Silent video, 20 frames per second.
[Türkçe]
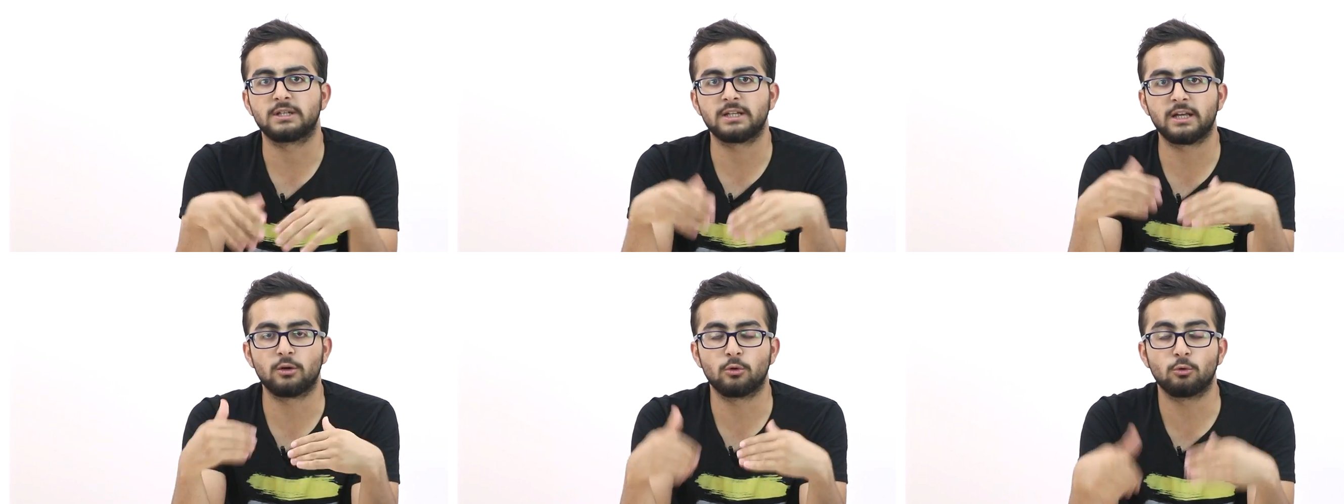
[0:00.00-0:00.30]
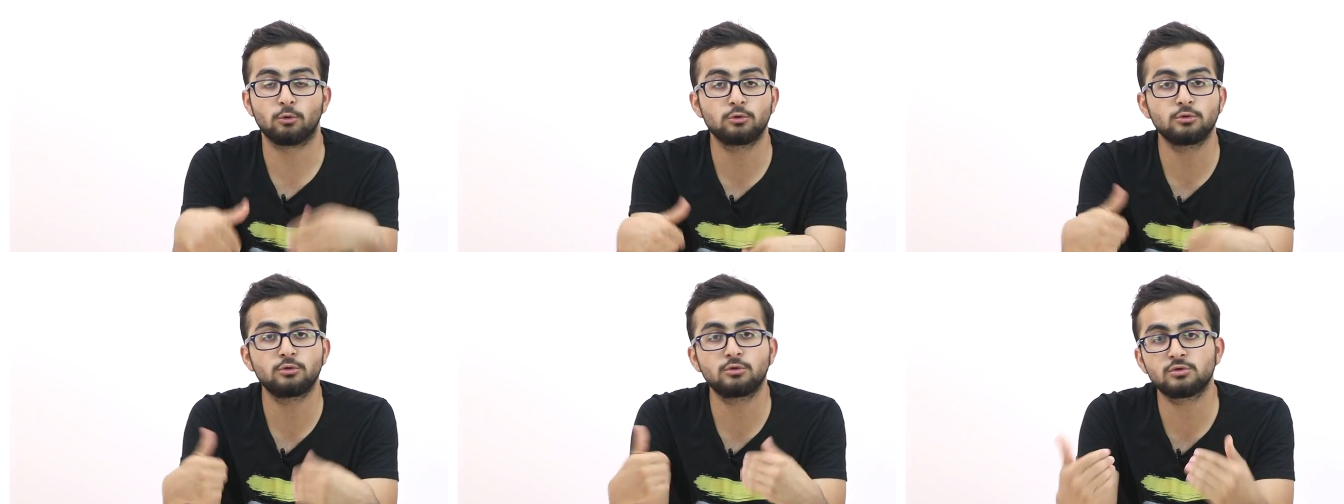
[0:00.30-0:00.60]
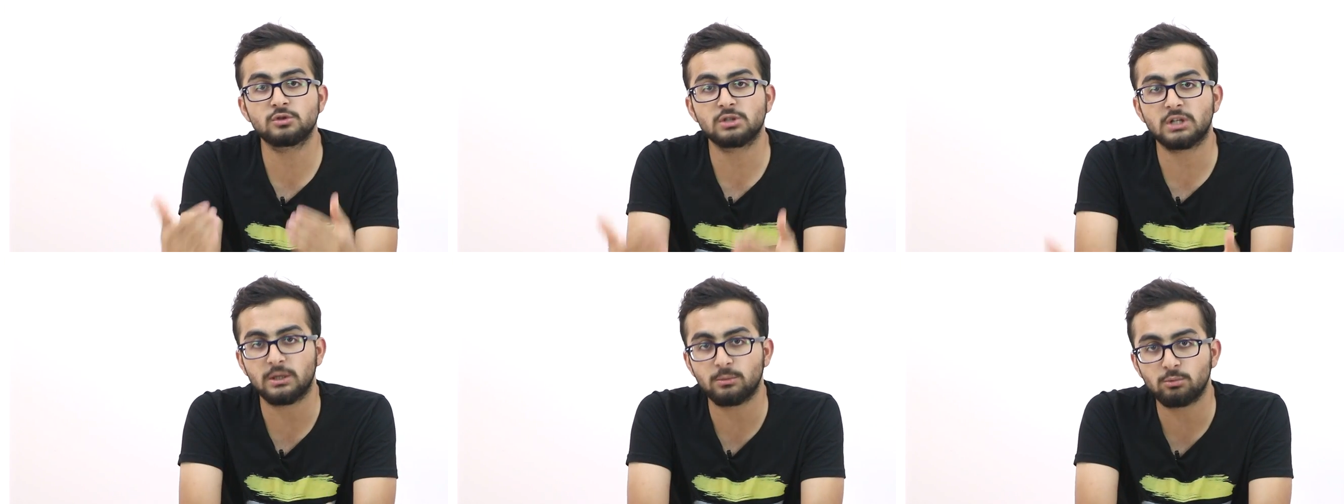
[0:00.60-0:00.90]
Yani
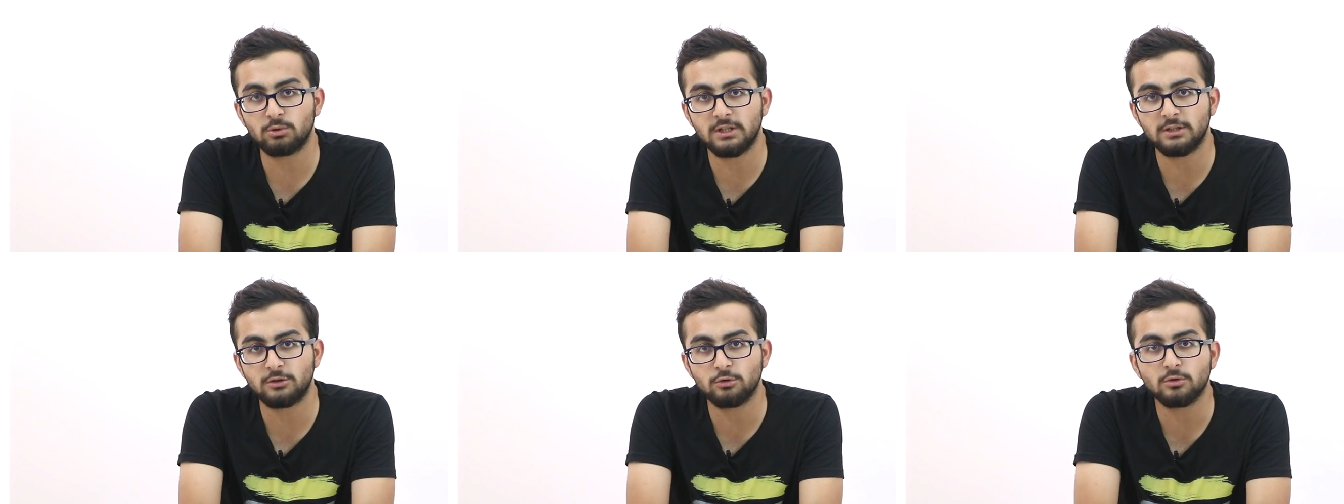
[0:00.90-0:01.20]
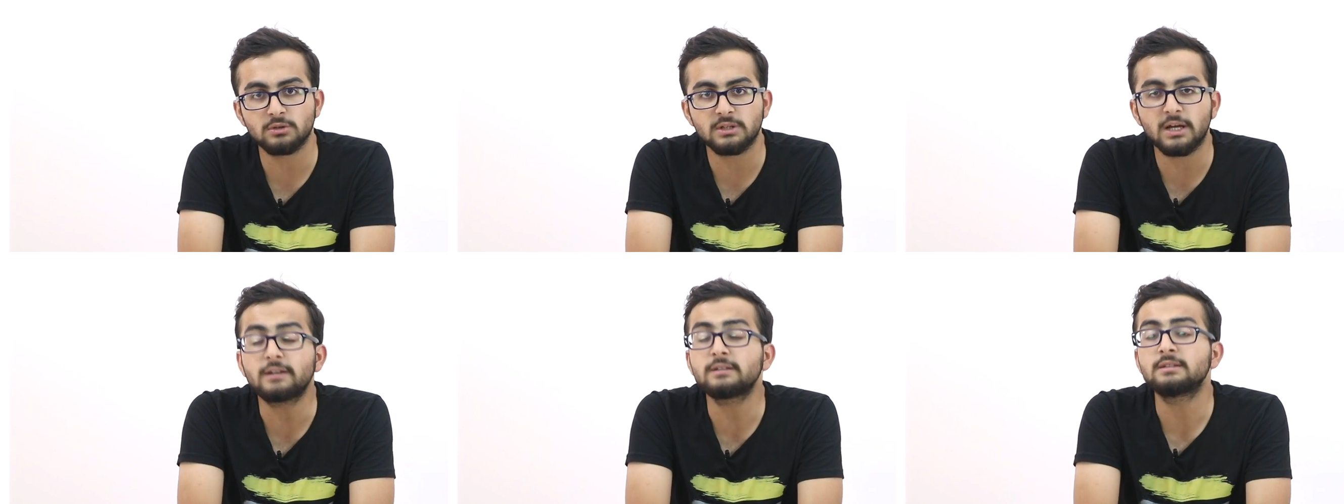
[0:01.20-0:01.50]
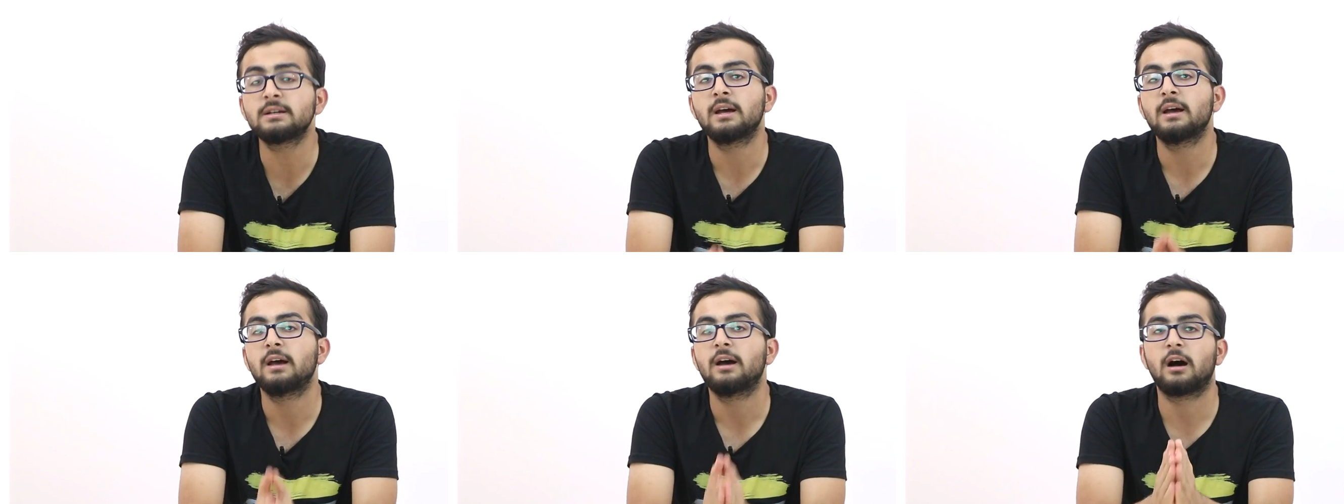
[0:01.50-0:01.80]
okuduğunuzu kabul ediyorlar
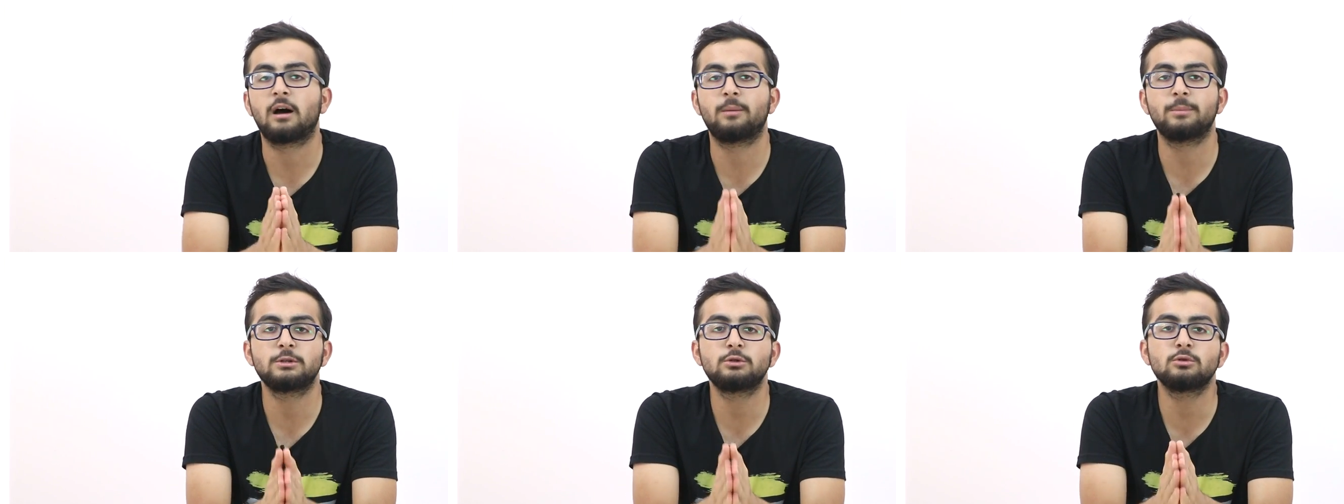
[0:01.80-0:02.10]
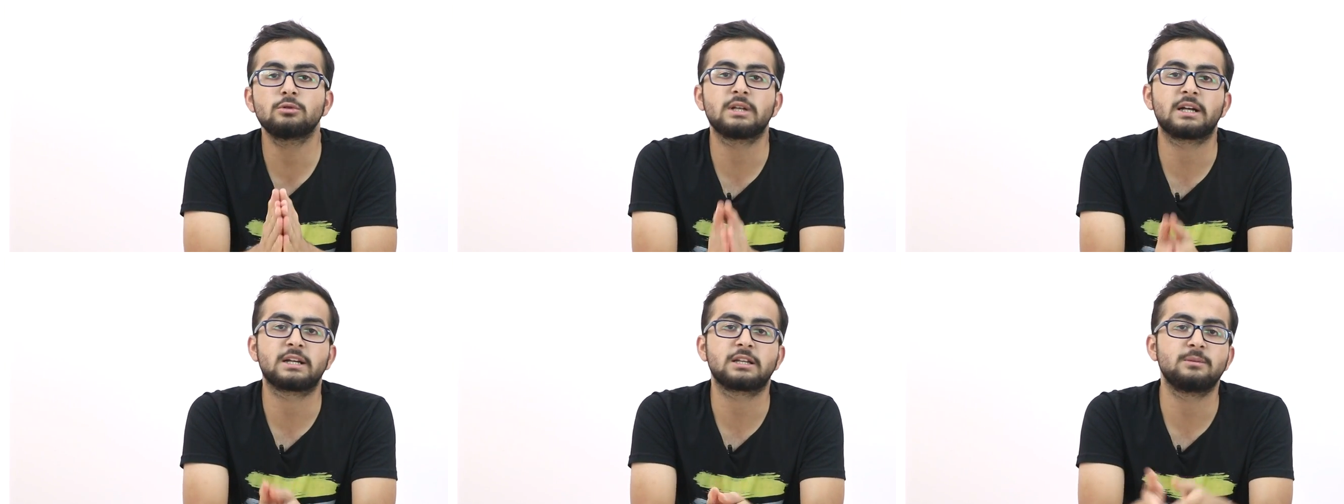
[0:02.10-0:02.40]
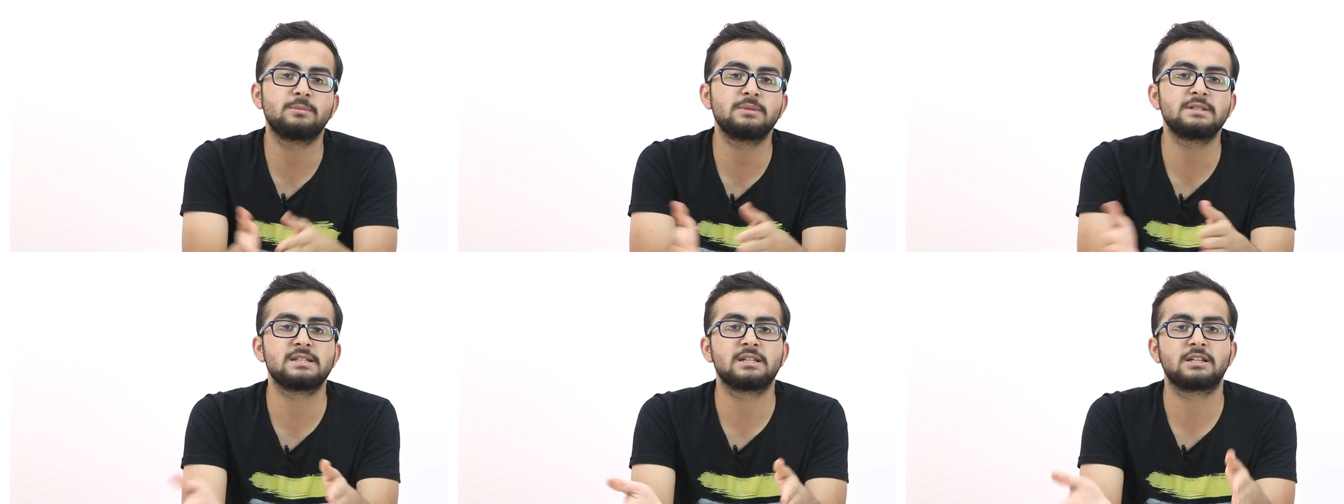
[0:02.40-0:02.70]
ama diyorlar
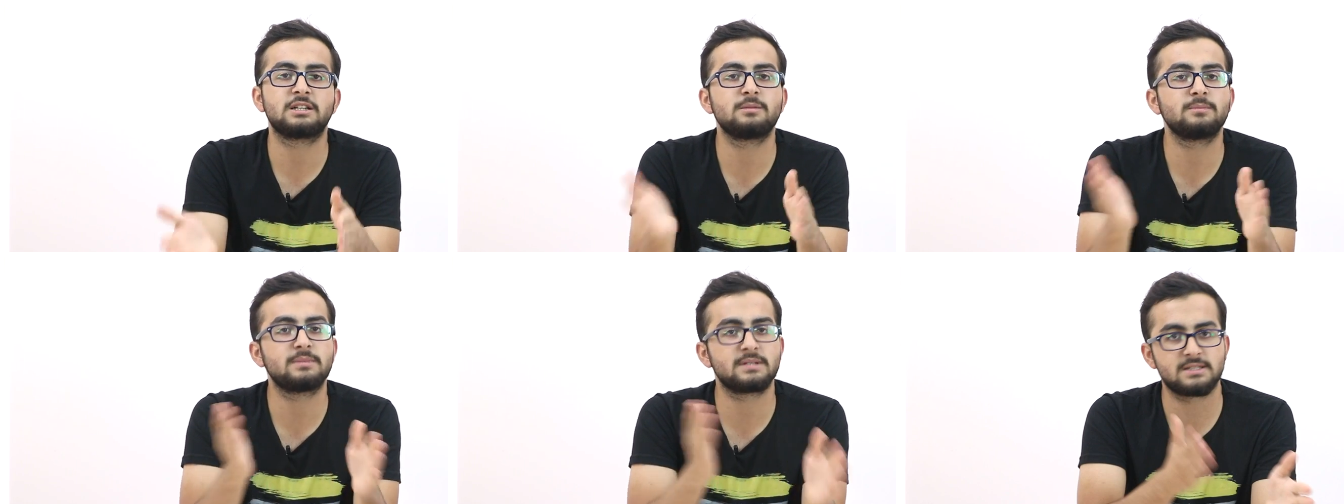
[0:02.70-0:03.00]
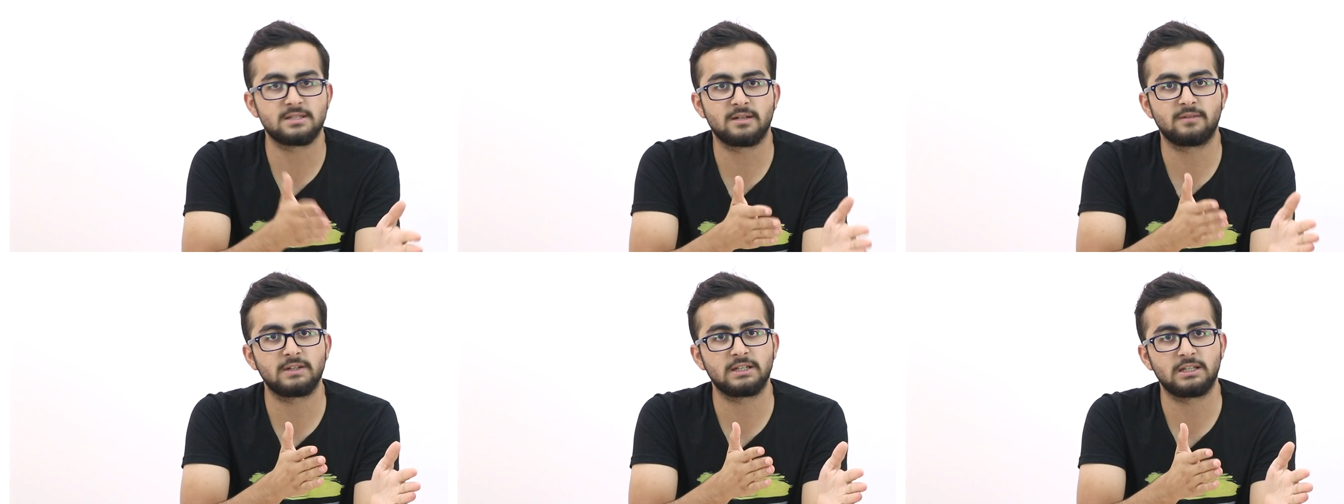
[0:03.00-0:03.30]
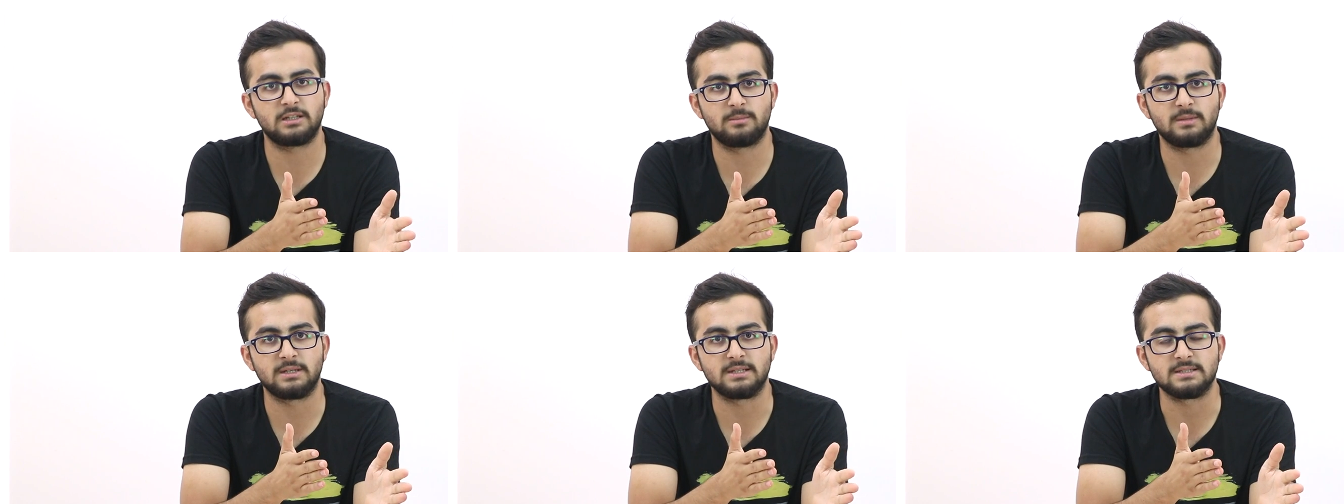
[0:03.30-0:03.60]
ki bizler için bir sınava
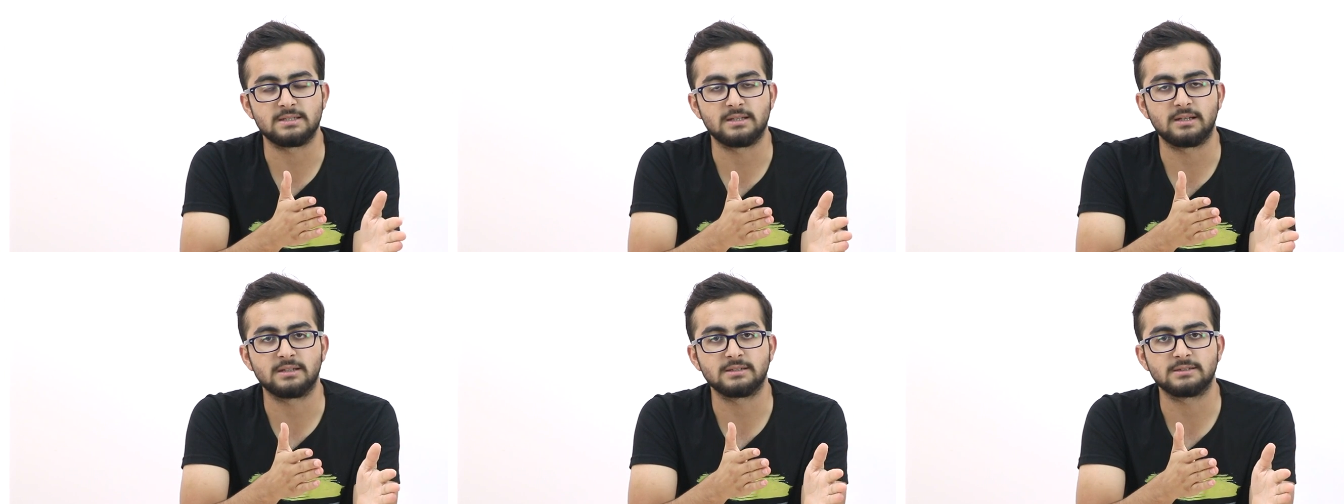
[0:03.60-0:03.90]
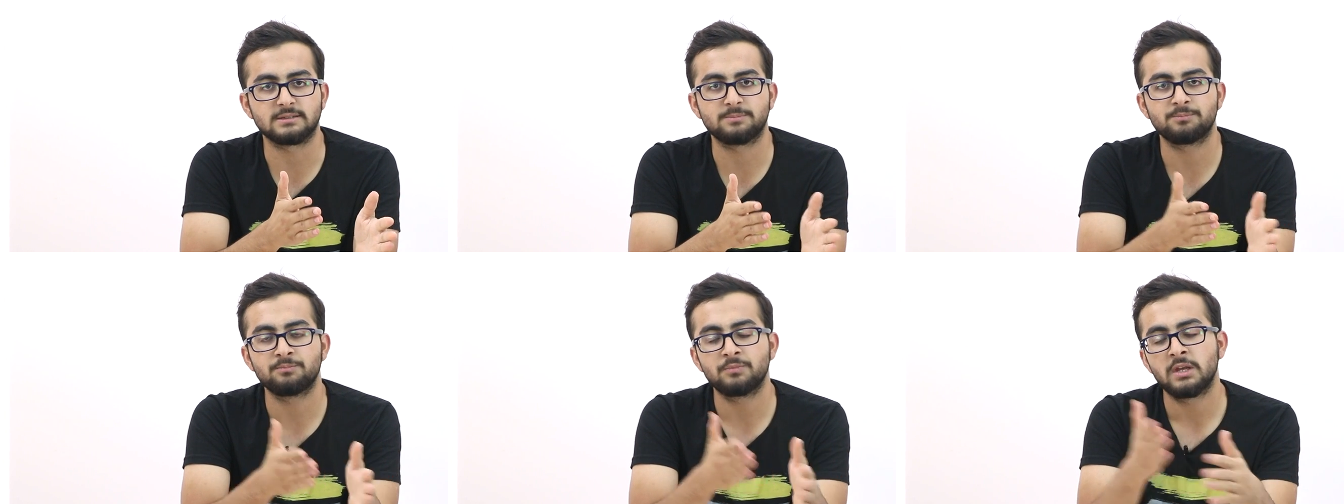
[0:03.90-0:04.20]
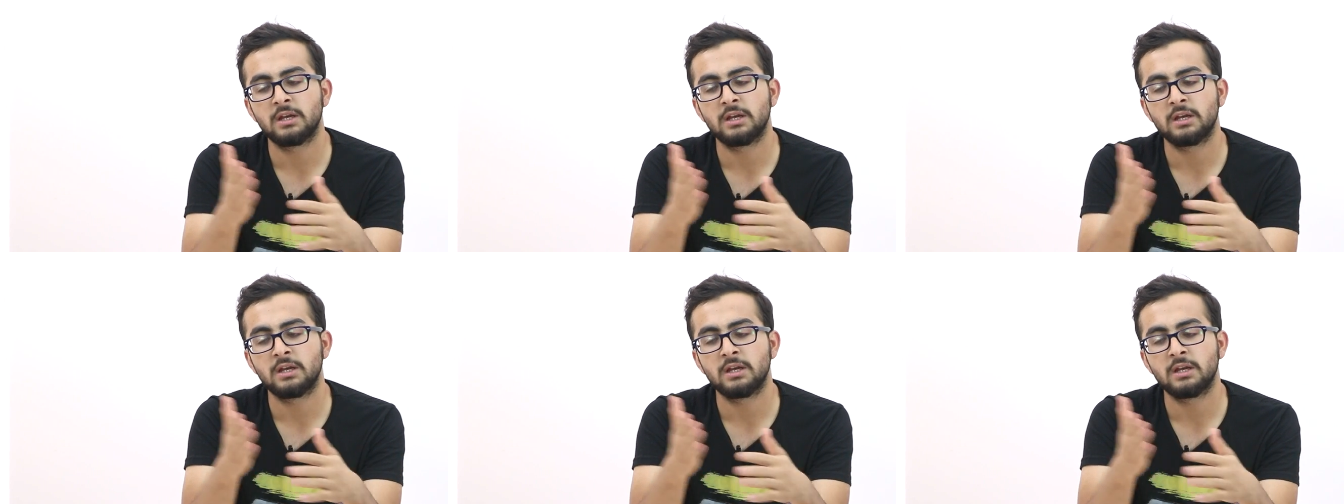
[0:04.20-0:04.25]
girmeniz lazım.